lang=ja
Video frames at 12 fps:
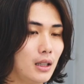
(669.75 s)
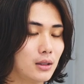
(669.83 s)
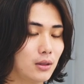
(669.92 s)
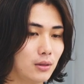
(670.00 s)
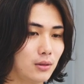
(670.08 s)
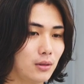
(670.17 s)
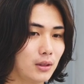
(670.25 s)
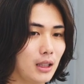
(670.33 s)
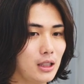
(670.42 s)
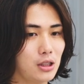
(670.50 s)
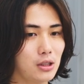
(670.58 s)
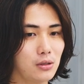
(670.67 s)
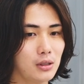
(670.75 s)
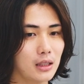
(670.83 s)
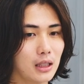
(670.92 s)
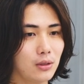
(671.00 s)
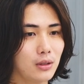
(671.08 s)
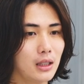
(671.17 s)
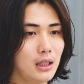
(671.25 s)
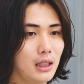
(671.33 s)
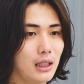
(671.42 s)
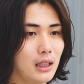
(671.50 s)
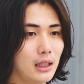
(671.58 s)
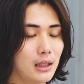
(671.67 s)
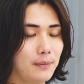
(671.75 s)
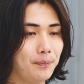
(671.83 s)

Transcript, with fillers: その店長になった時に